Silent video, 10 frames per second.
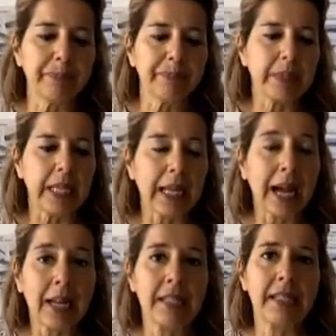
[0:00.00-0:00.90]
mm, di,
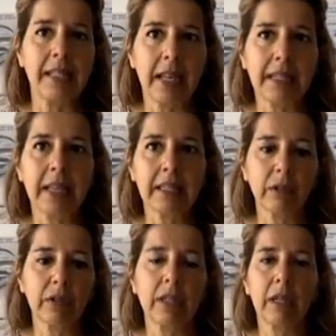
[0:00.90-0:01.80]
analisi della
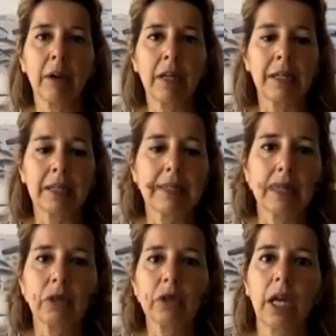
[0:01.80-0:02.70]
dieta di questi animali da
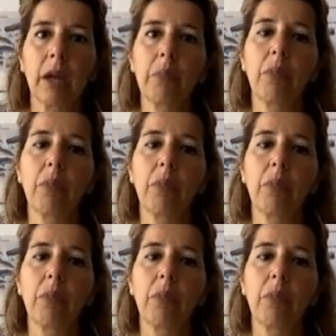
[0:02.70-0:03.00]
tanto